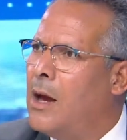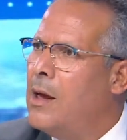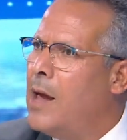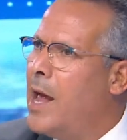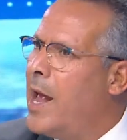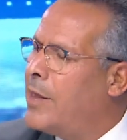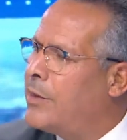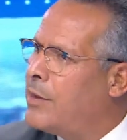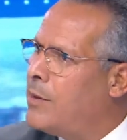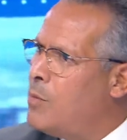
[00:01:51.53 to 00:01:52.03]

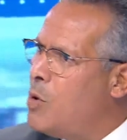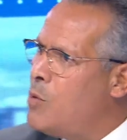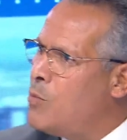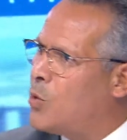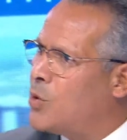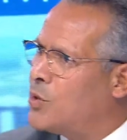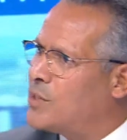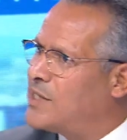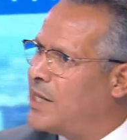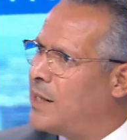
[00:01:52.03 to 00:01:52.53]
هذا
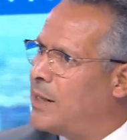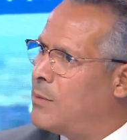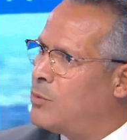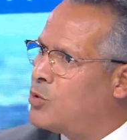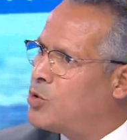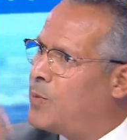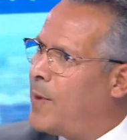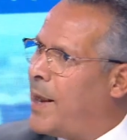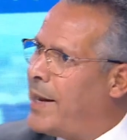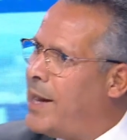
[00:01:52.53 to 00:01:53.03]
ممكن زاد
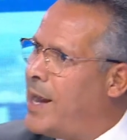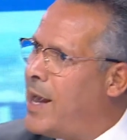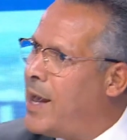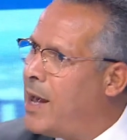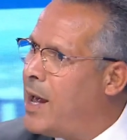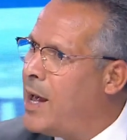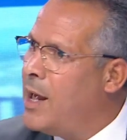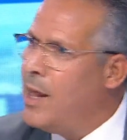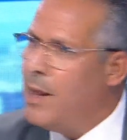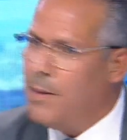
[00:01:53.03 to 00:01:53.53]
مش
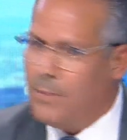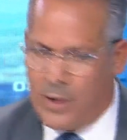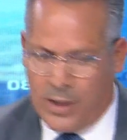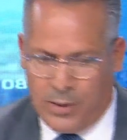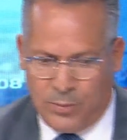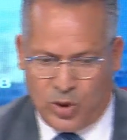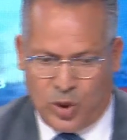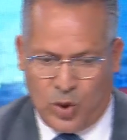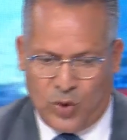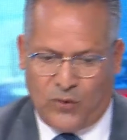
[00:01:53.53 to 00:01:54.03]
معناها ما
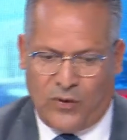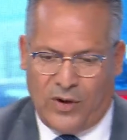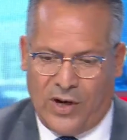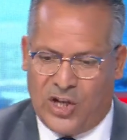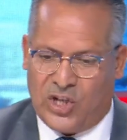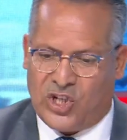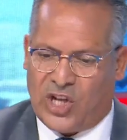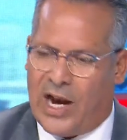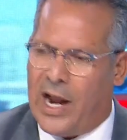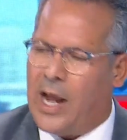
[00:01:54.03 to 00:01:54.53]
نمشيوش في
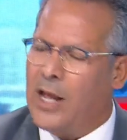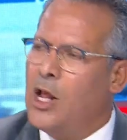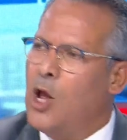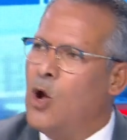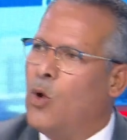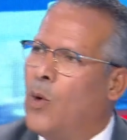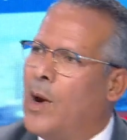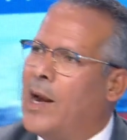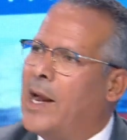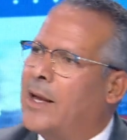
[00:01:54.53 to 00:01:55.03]

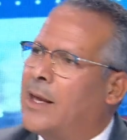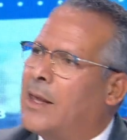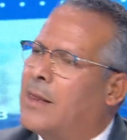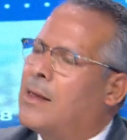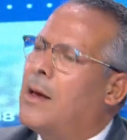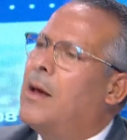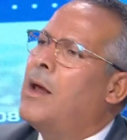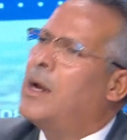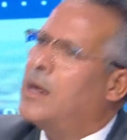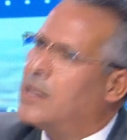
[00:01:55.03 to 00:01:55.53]
الاجراءات ولكن
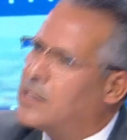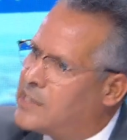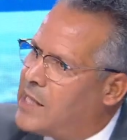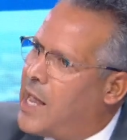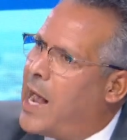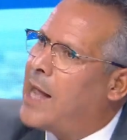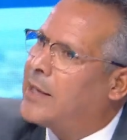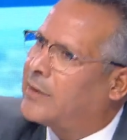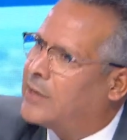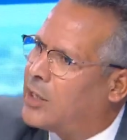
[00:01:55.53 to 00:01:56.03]

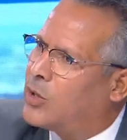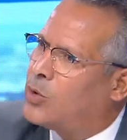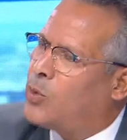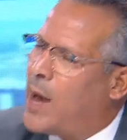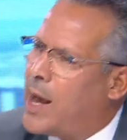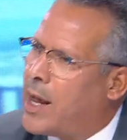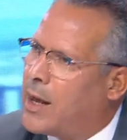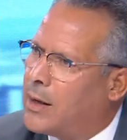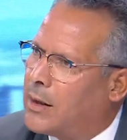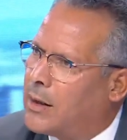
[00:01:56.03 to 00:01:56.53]
الاصلاحات تتوخر